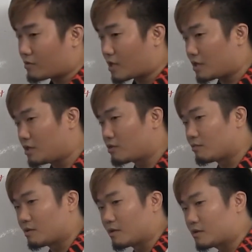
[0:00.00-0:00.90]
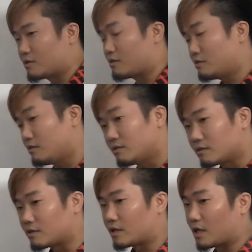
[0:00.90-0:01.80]
はいいと思いますよ
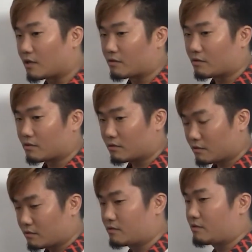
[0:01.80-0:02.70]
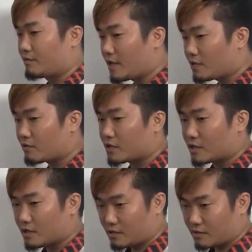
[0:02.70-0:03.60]
あのフレンドリー
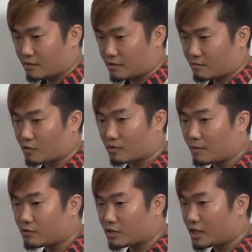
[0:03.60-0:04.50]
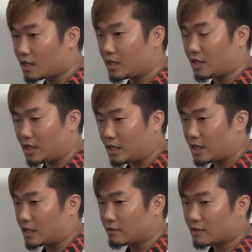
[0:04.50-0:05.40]
もう多分時代的
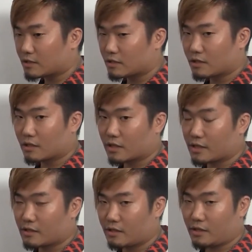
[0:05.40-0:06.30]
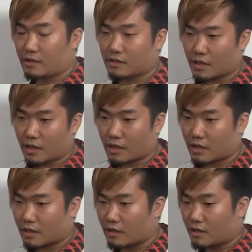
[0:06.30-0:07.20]
に SNS
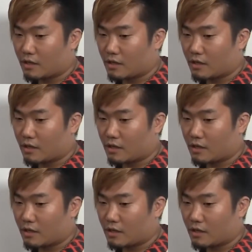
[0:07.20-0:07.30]
で